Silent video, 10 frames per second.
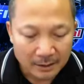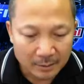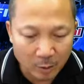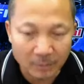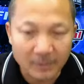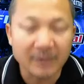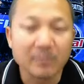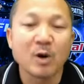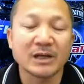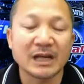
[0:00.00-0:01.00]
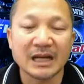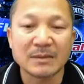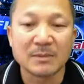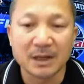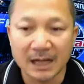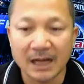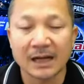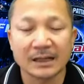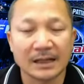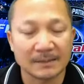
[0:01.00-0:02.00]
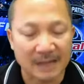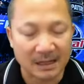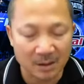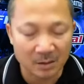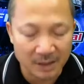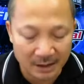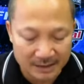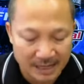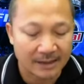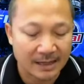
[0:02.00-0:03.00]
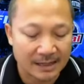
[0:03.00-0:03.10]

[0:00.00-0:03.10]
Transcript: คุณมีมวยดีๆในมือเยอะนะครับแต่ต้องจริงจังใน